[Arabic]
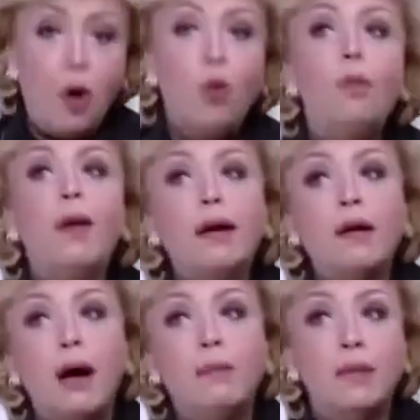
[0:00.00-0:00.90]
او
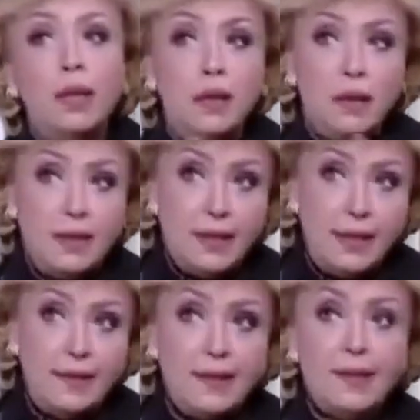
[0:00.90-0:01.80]
مرهم
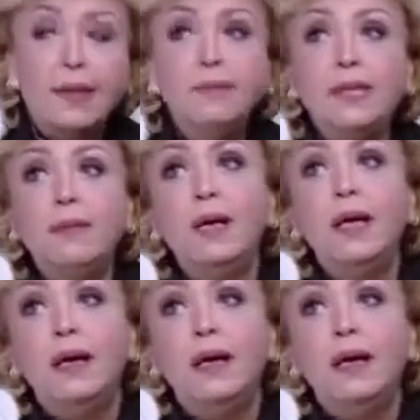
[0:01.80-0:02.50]
زيت السمسم